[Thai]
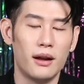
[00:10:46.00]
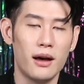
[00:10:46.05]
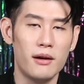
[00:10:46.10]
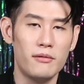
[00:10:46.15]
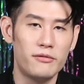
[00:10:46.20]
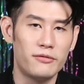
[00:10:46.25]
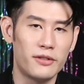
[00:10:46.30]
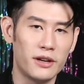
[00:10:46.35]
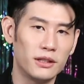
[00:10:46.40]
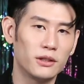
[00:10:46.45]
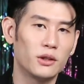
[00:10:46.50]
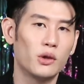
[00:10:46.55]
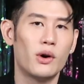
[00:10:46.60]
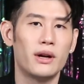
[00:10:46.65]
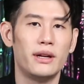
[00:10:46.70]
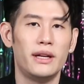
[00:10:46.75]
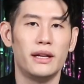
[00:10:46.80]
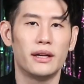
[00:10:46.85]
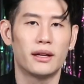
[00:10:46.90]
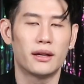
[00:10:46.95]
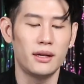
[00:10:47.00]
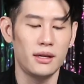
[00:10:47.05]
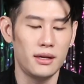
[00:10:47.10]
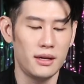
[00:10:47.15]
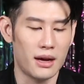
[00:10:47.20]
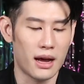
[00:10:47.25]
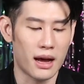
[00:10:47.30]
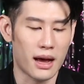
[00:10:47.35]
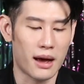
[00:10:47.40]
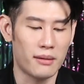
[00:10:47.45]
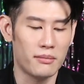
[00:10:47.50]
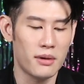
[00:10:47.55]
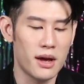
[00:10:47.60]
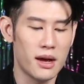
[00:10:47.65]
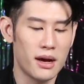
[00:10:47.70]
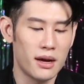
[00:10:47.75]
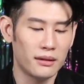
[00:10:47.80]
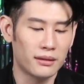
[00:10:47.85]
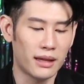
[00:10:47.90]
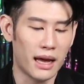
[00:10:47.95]
เริ่มฟื้นตัวดีขึ้นนะครับ
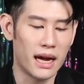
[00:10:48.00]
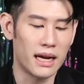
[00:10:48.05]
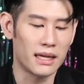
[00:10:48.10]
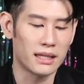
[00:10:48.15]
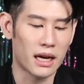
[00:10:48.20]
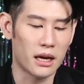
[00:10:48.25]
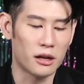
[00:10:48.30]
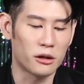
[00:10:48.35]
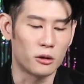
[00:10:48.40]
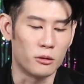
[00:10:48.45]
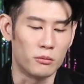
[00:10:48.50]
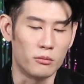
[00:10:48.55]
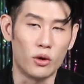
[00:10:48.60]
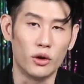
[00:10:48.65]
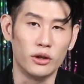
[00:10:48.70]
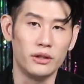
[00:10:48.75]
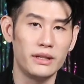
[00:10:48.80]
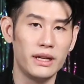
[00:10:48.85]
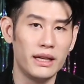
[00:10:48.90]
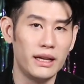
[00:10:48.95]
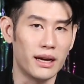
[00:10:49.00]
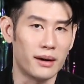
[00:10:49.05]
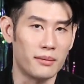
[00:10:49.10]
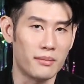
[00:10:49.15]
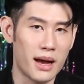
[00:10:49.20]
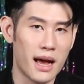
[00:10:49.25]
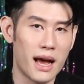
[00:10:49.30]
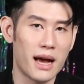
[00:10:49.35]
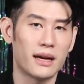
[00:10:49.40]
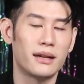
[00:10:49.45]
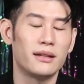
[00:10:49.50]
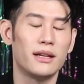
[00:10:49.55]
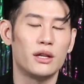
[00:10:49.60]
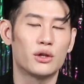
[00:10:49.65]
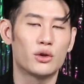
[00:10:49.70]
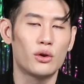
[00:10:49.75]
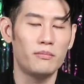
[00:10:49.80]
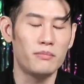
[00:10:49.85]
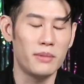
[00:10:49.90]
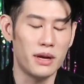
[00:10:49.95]
แต่จะส่งผลดีอย่างมากใน
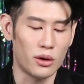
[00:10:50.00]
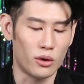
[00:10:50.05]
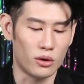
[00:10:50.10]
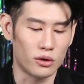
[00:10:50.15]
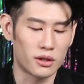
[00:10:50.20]
ช่วงปี